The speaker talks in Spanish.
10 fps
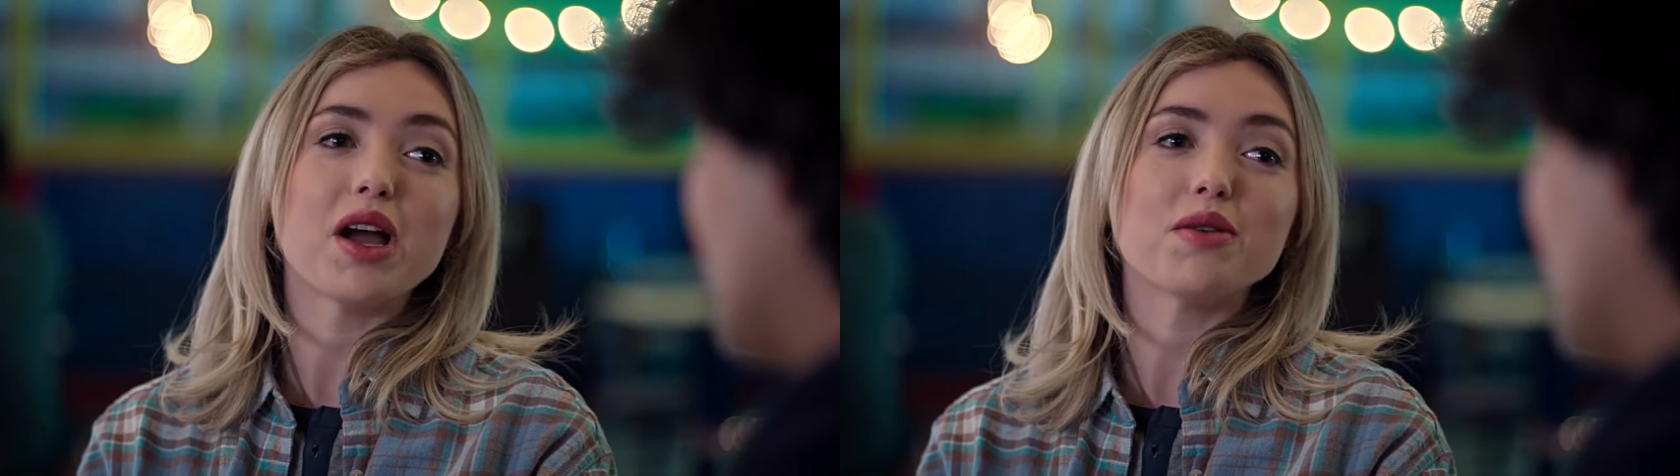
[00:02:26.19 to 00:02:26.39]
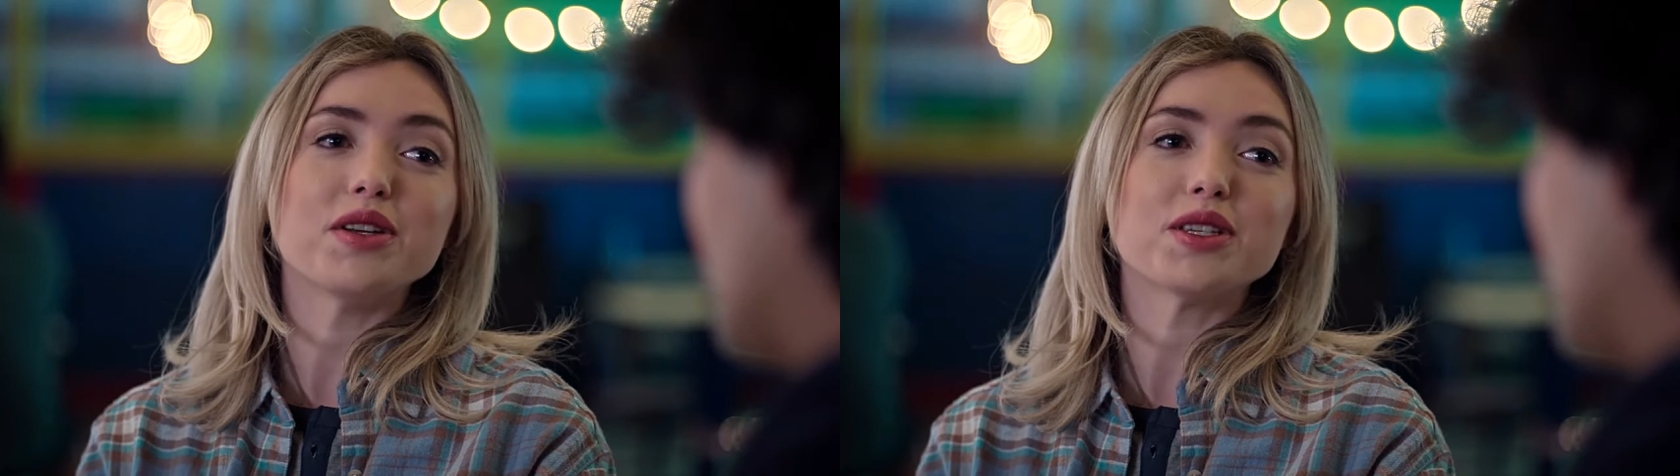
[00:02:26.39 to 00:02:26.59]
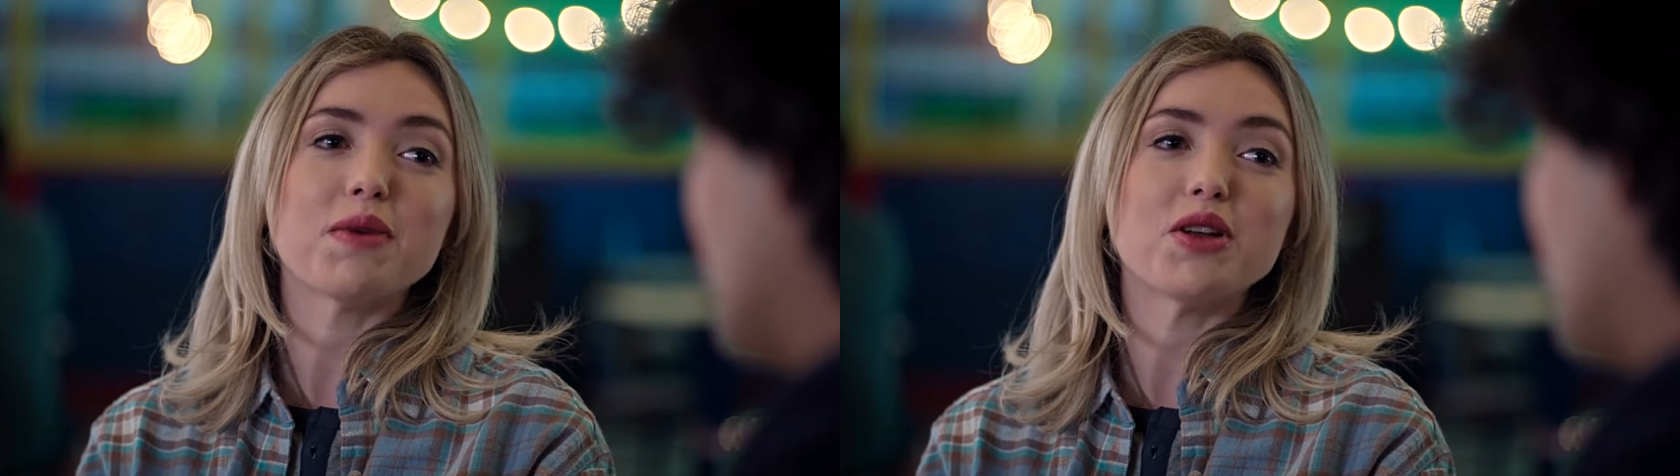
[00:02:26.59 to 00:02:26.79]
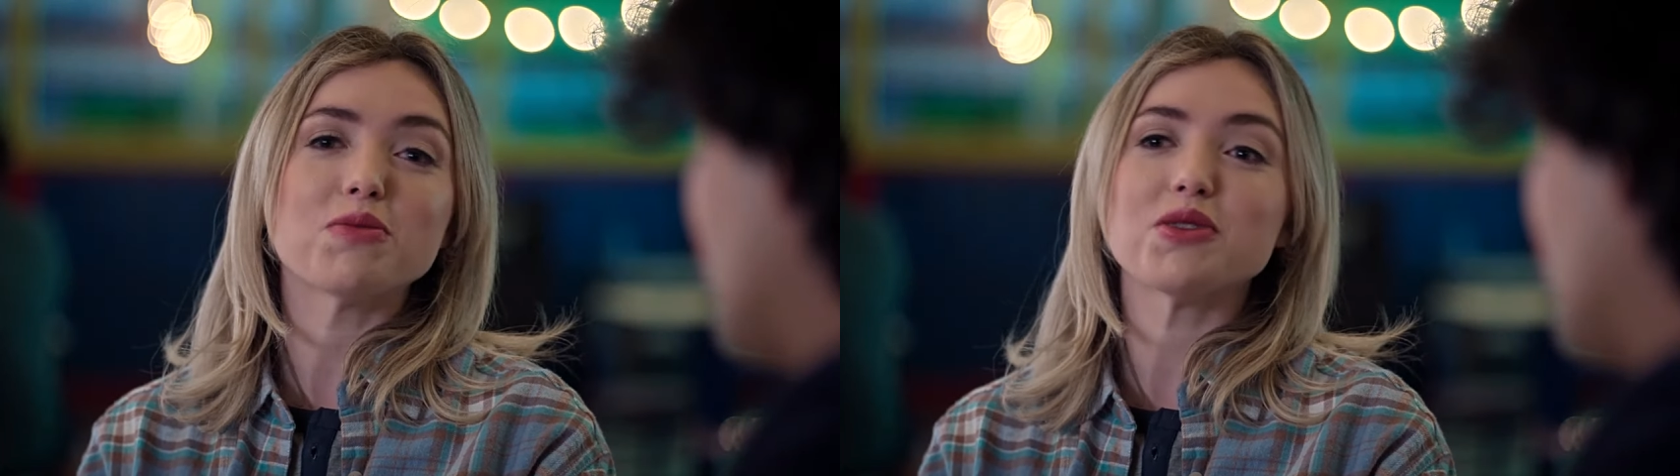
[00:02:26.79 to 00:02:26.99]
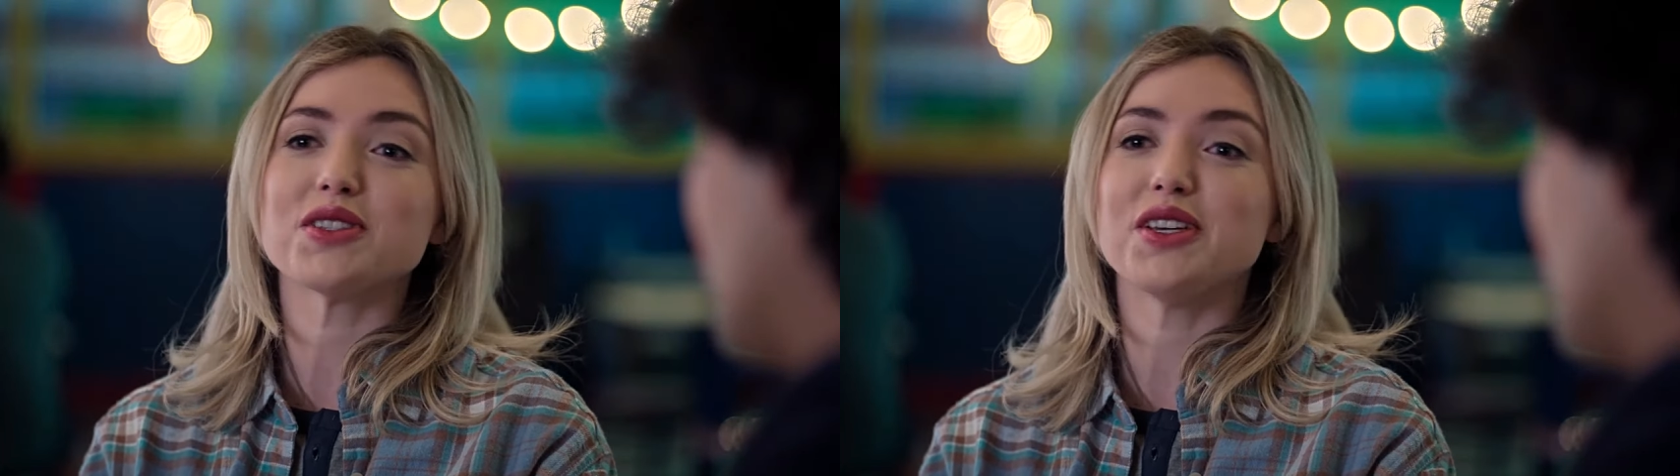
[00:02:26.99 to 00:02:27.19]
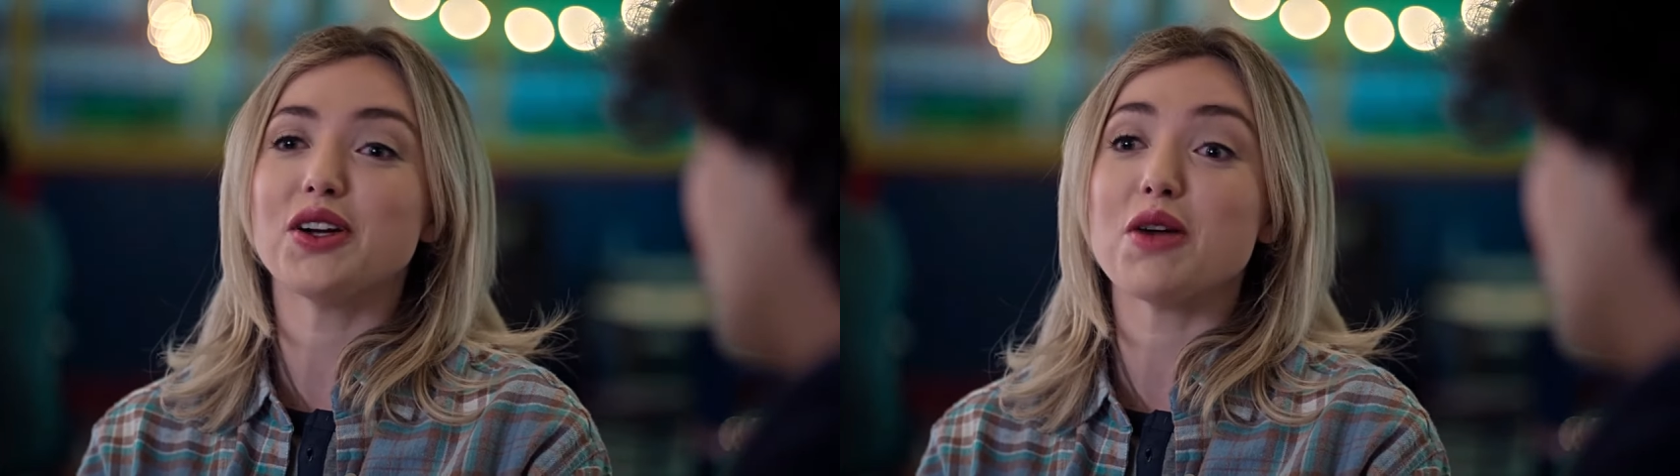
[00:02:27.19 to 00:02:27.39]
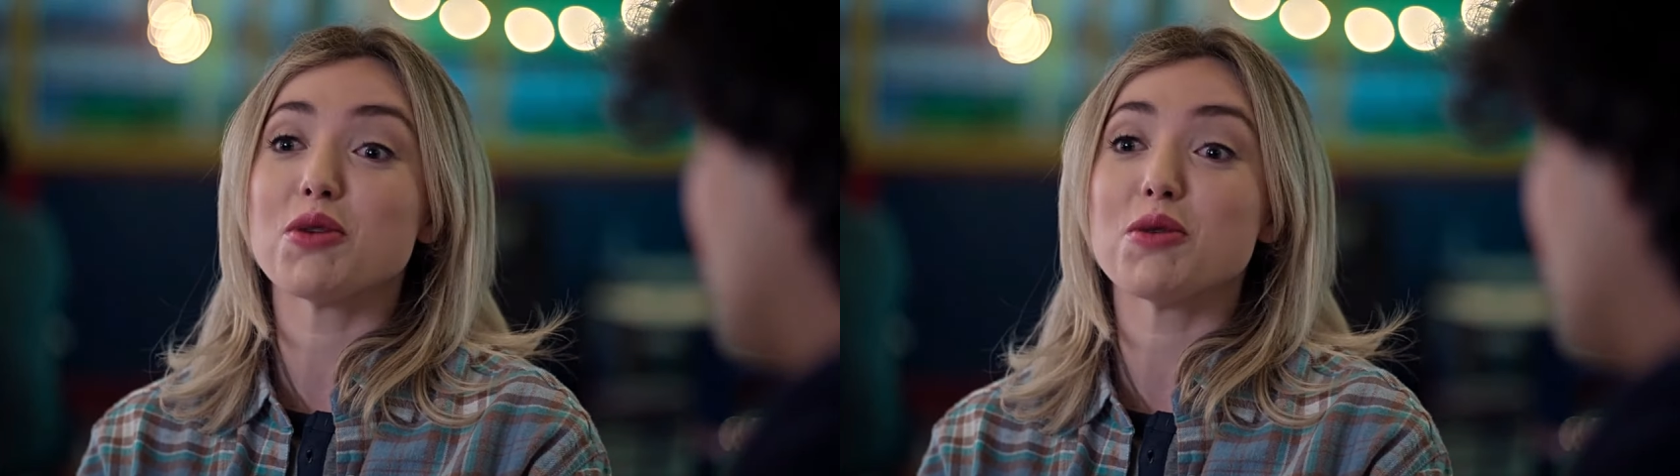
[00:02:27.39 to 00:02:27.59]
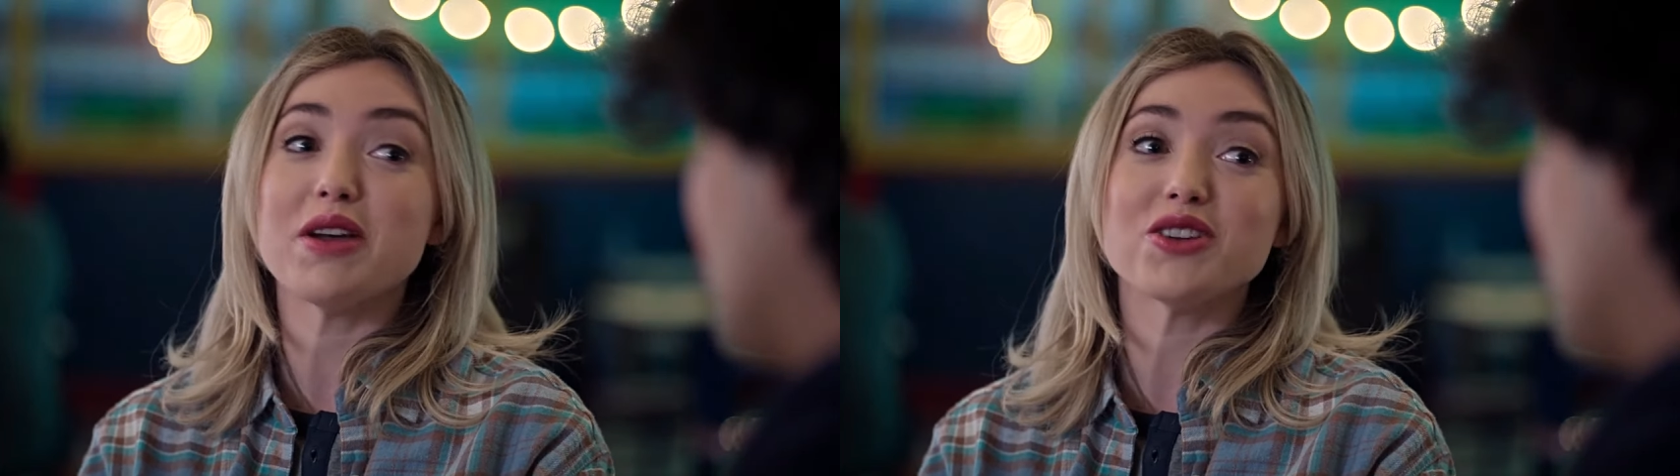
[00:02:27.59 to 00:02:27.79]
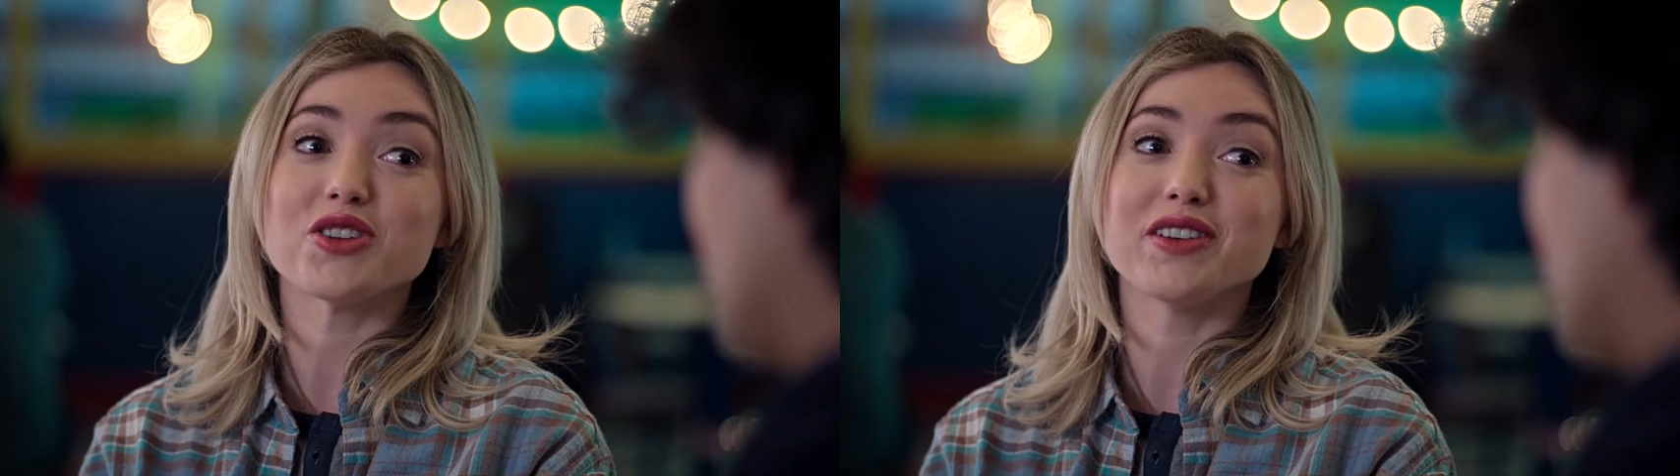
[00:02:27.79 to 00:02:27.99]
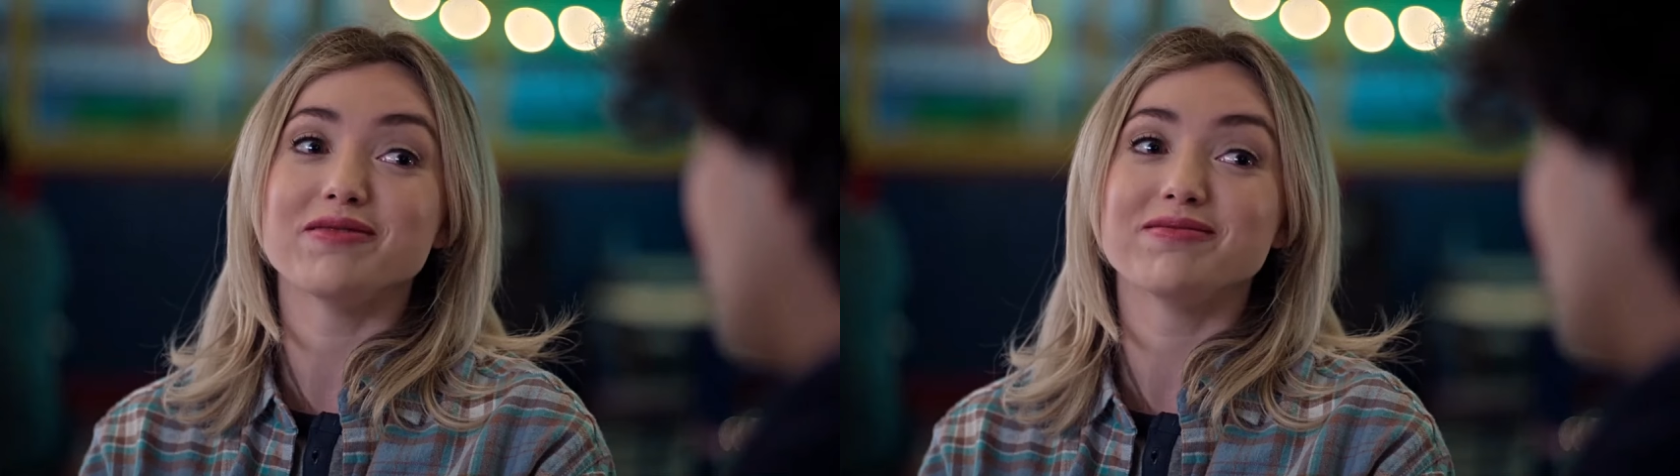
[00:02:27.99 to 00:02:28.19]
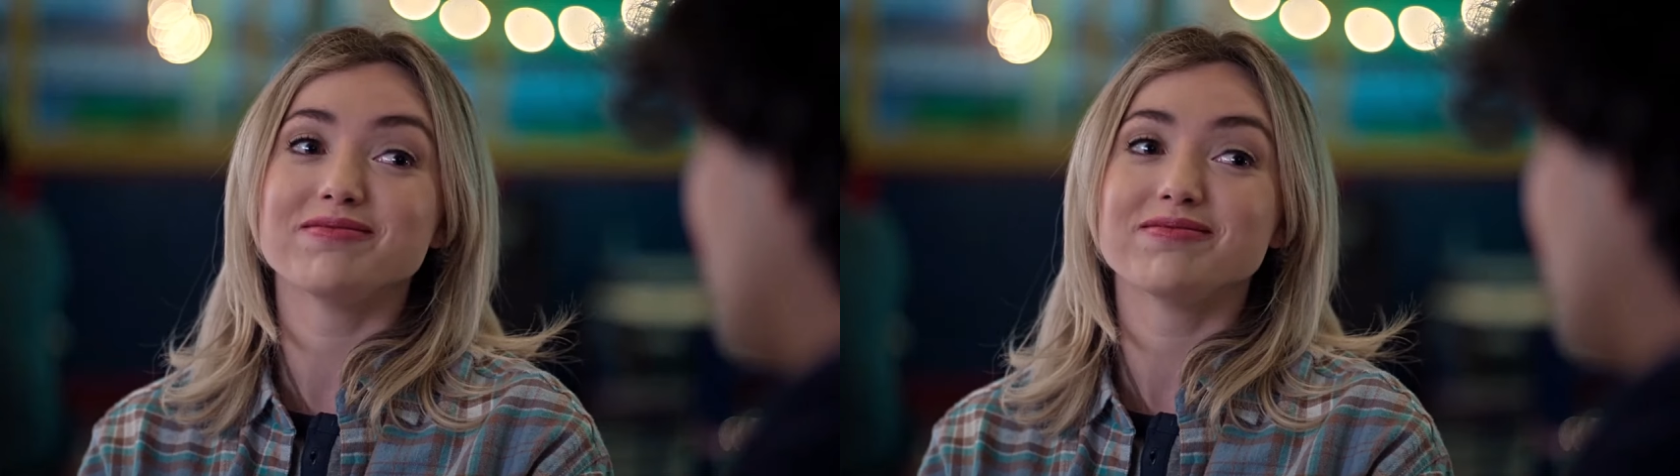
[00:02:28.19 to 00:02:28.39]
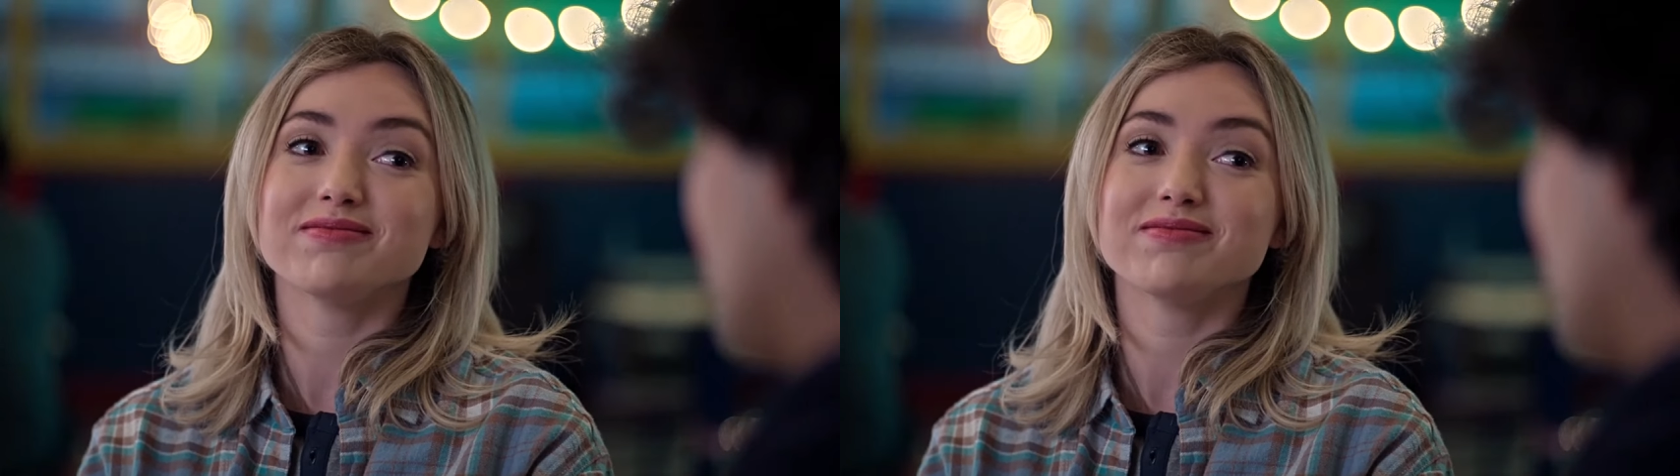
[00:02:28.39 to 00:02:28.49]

pasaste un año en libertad condicional.